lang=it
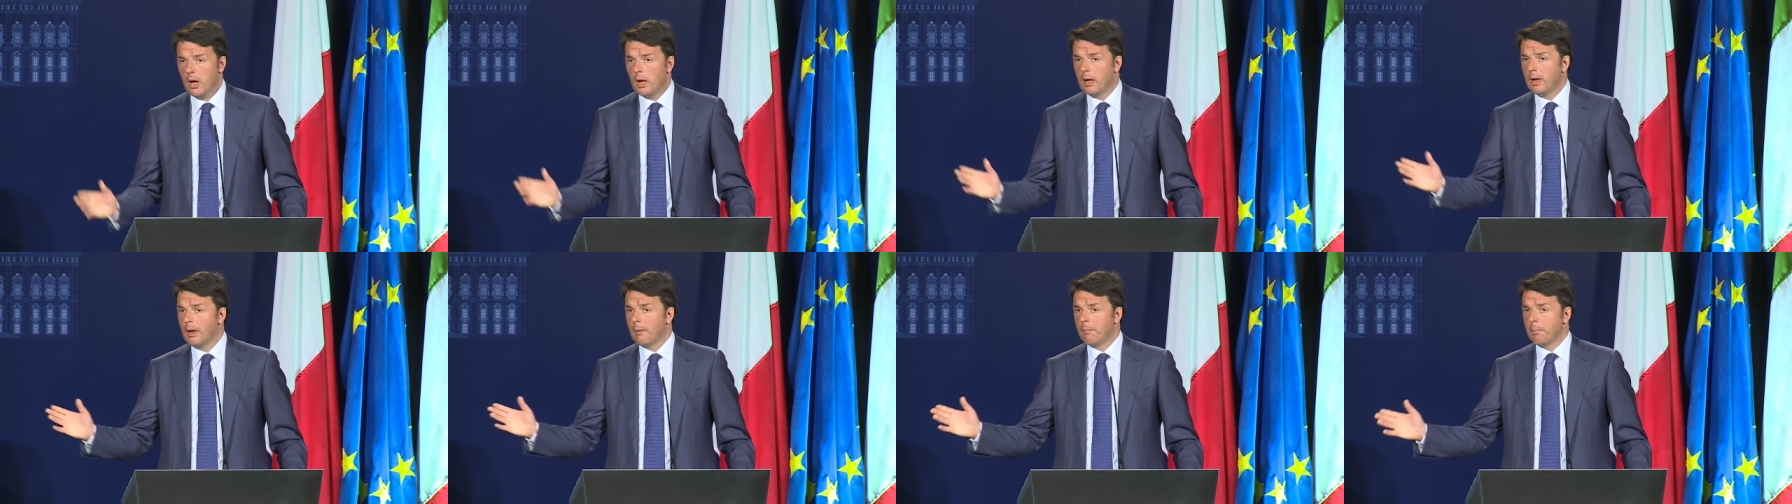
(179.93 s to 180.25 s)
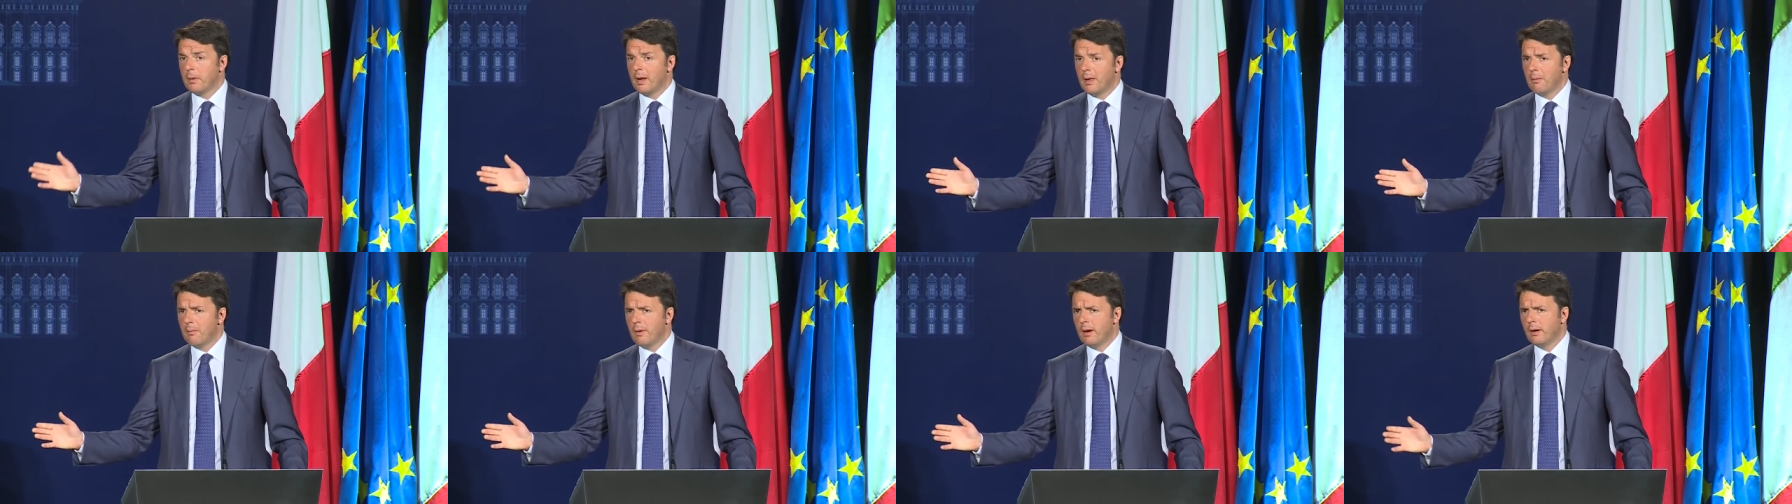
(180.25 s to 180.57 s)
La
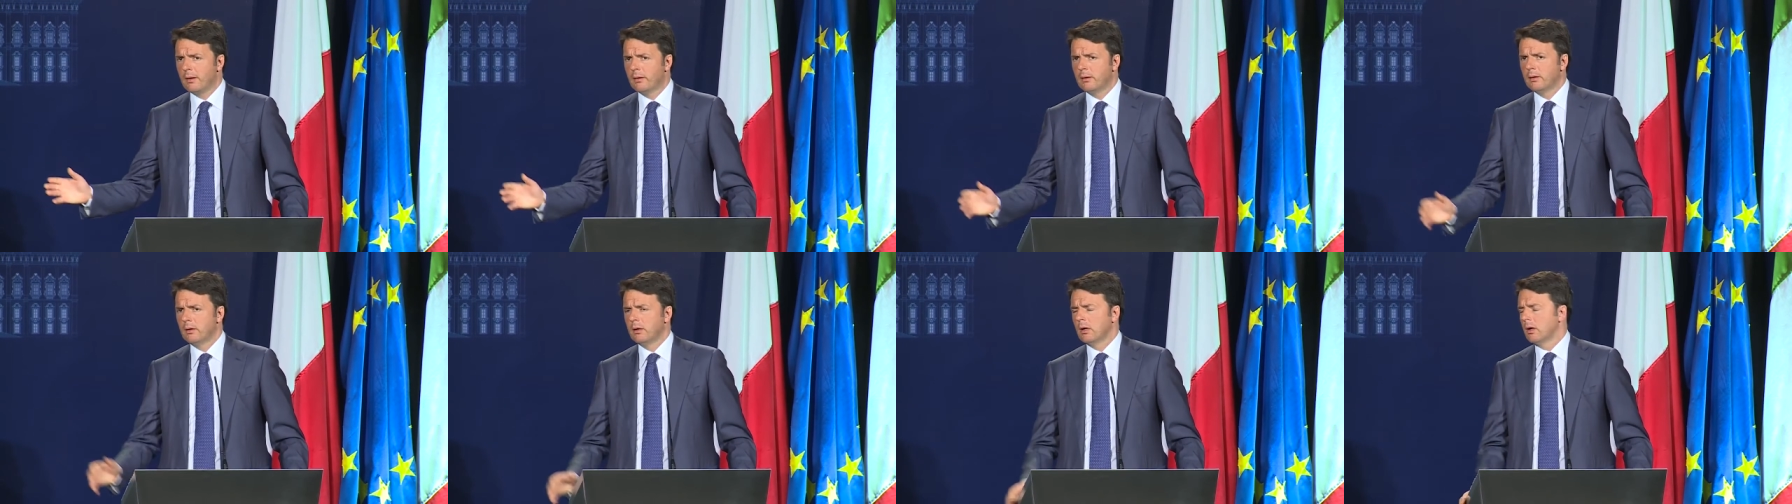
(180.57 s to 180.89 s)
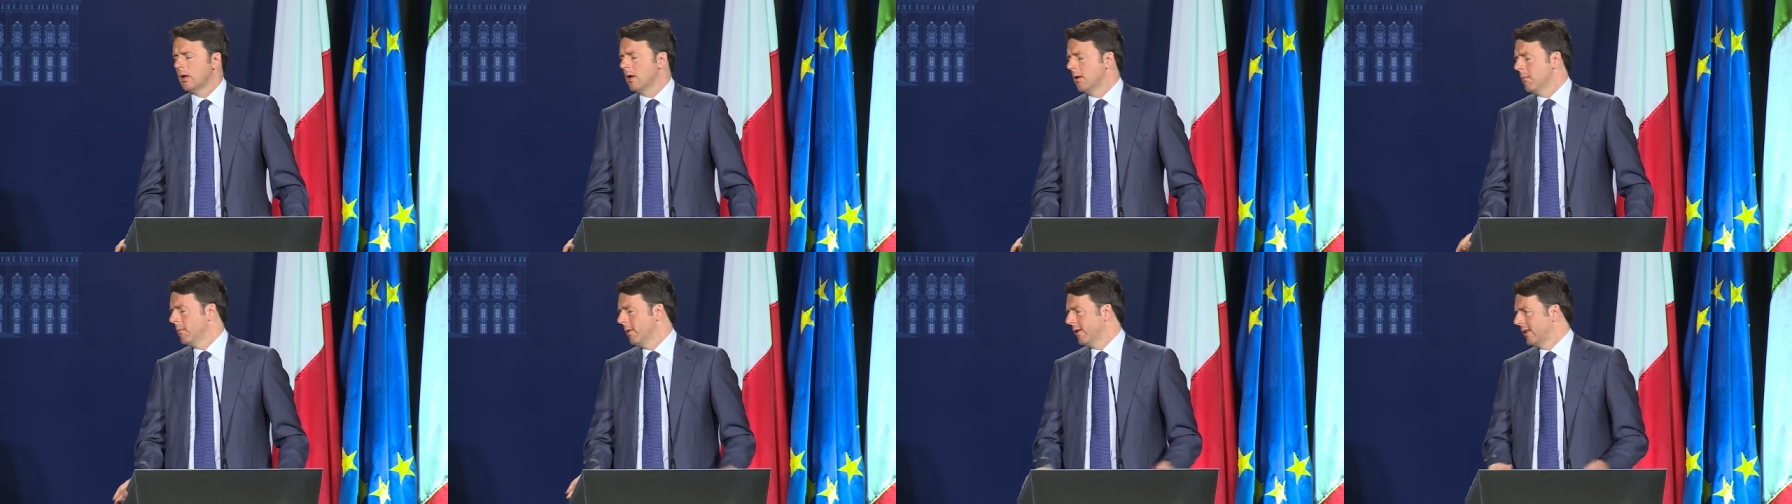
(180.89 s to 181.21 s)
prima,
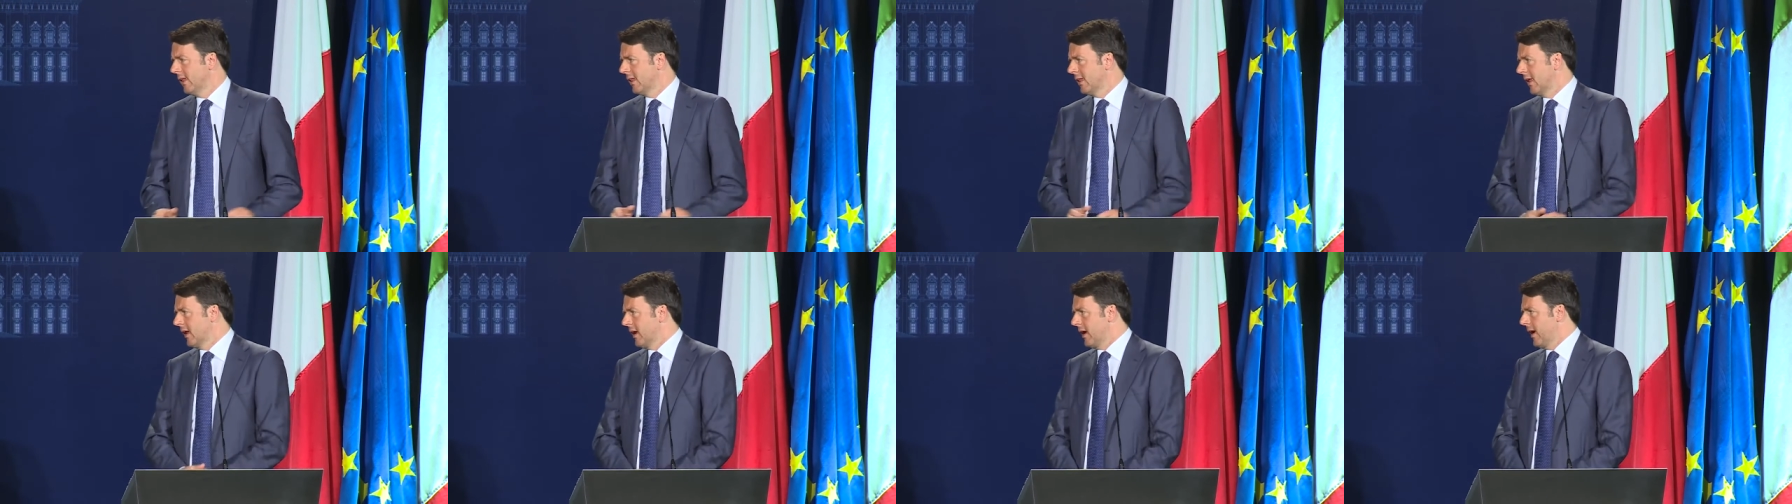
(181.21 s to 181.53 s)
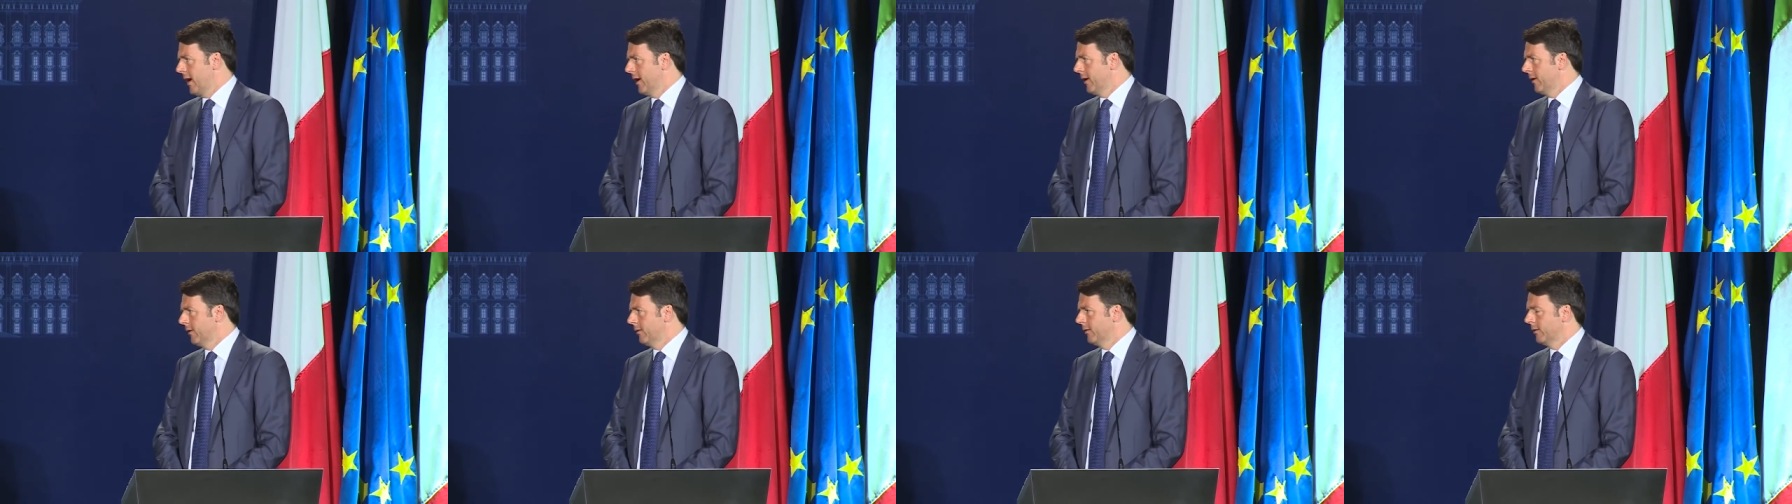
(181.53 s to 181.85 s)
il
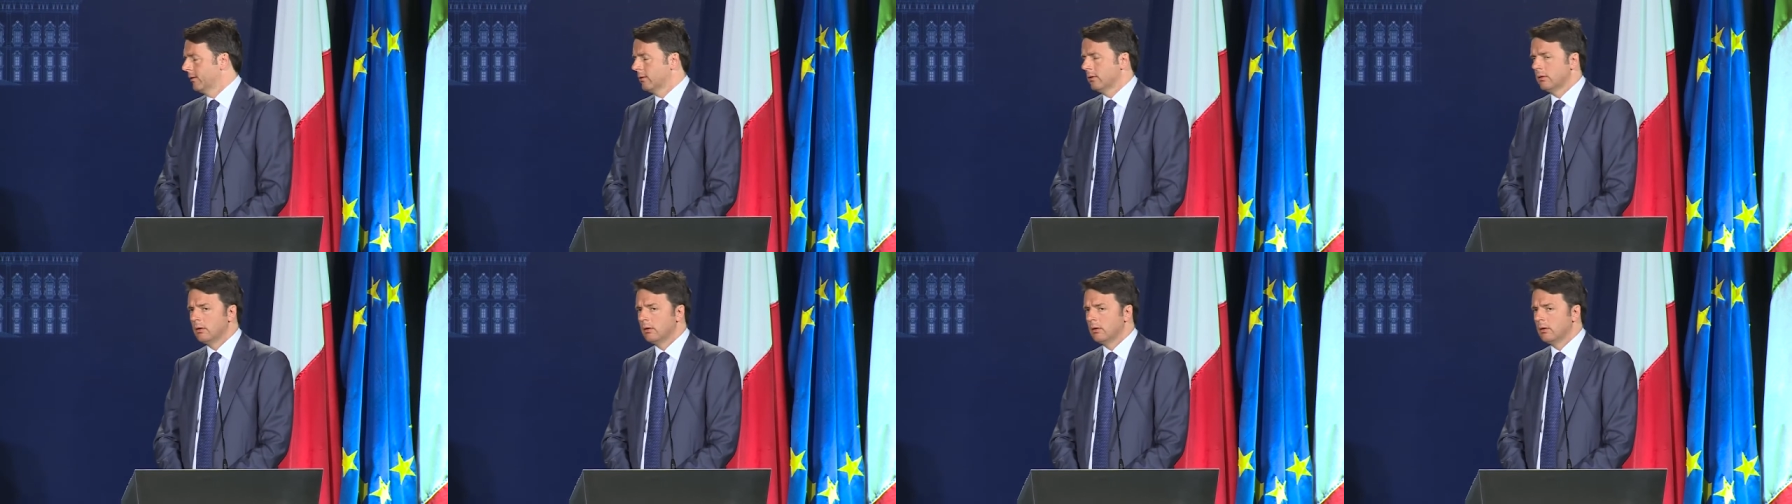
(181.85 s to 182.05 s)
Mediterraneo.